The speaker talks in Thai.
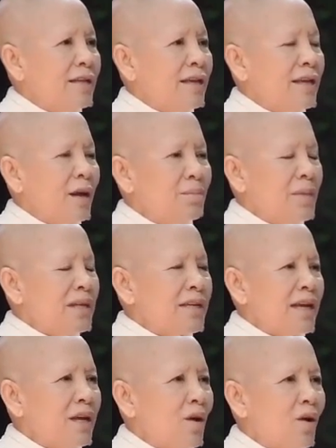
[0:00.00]
ที่ไม่
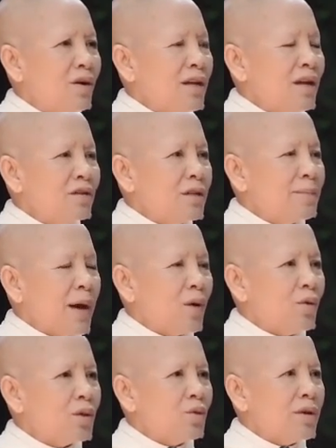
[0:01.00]
ใช่ของที่เขาจะปรา
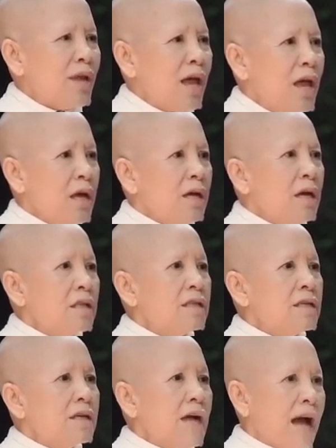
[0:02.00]
กฏตัวได้ เกิด
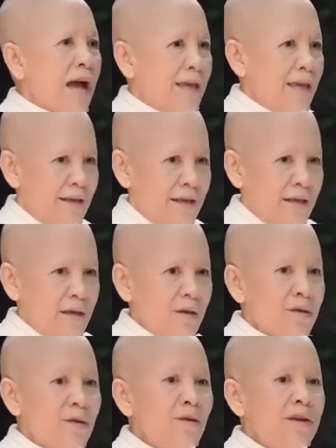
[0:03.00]
เจอใคร ข
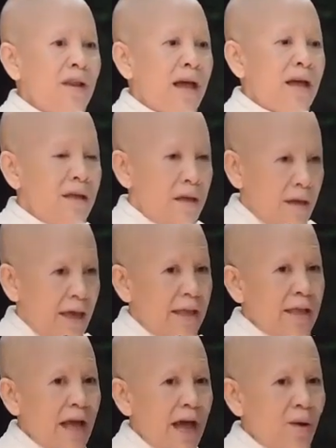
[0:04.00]
อโทษนะ เห็
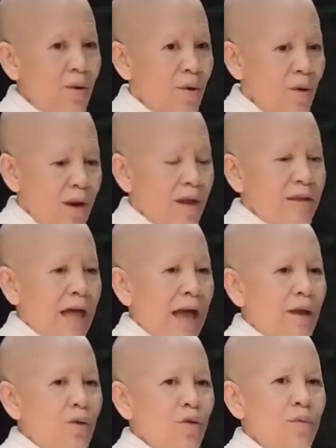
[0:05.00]
นเข้าแล้วถ่า
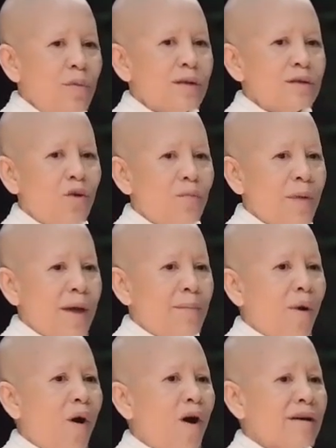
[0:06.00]
ยรูปแล้วส่งไป
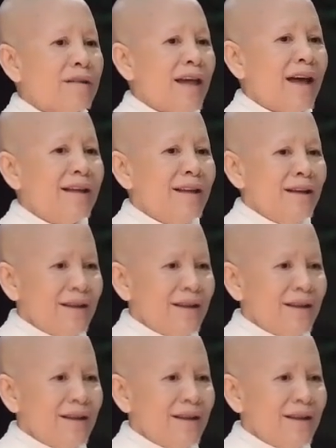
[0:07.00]
บอกนะ